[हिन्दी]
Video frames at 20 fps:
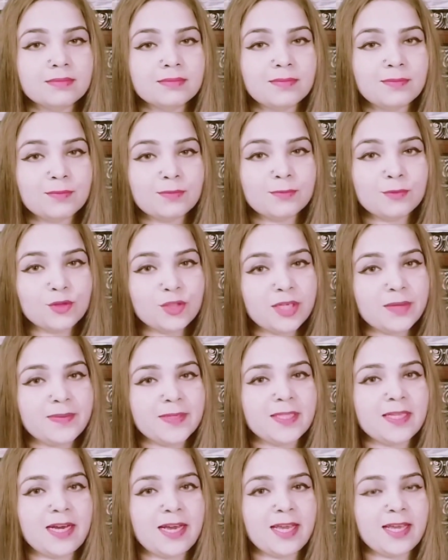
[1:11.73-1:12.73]
मुझे
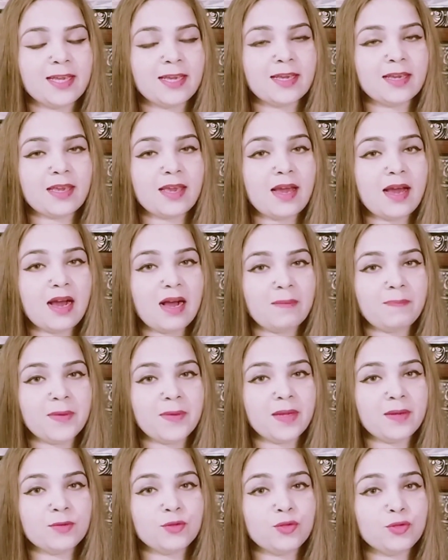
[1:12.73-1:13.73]
बताएंगे कि
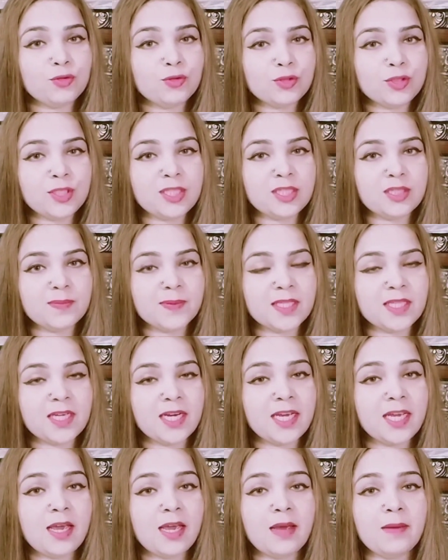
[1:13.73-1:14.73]
आपने जो चीज़
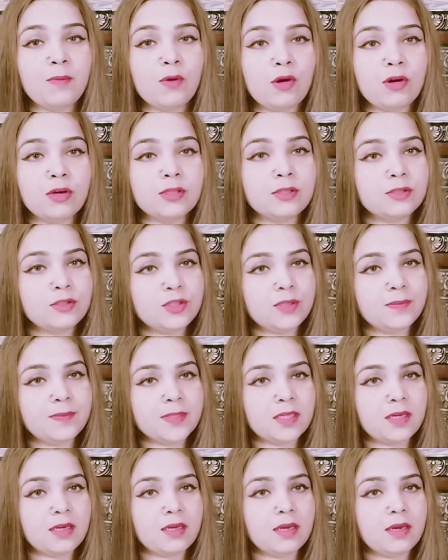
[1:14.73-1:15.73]
बताई है बहुत अच्छी
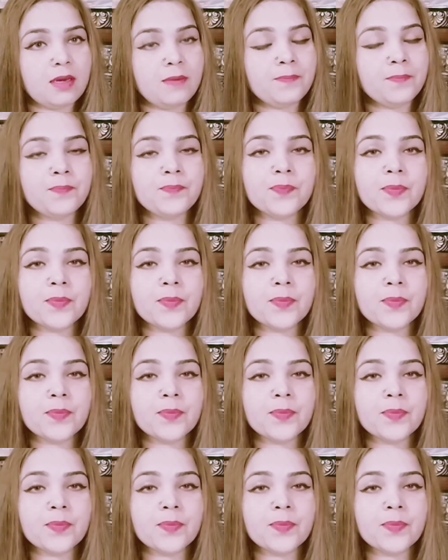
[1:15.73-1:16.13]
बताई है